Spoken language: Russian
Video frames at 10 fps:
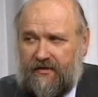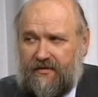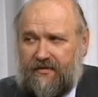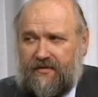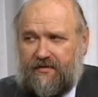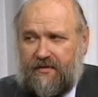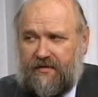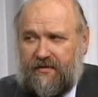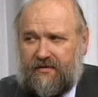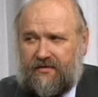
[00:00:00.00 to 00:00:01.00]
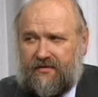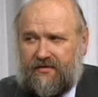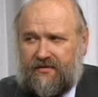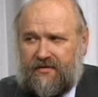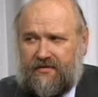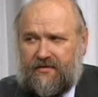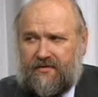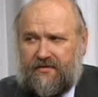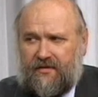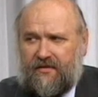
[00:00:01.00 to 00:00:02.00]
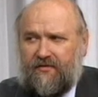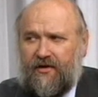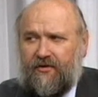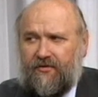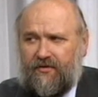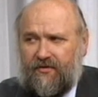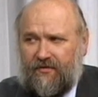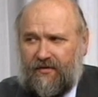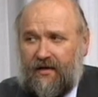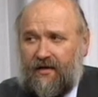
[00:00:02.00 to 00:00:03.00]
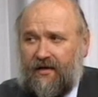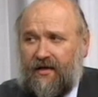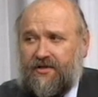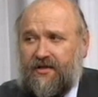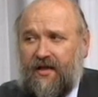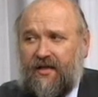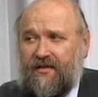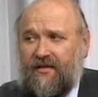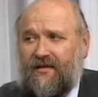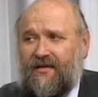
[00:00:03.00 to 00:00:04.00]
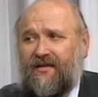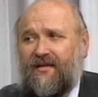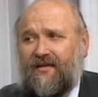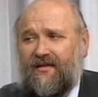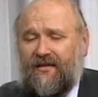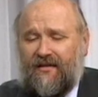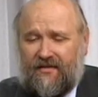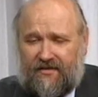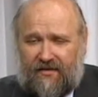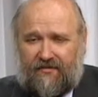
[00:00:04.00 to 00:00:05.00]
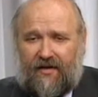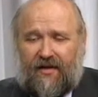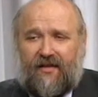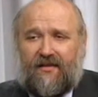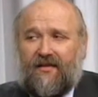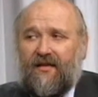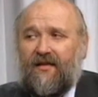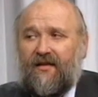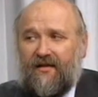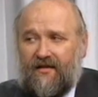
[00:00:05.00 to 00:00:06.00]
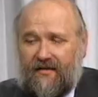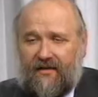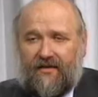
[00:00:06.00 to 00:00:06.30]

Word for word: сотворенного, а, рожденно, несотворенно, несотворенно да,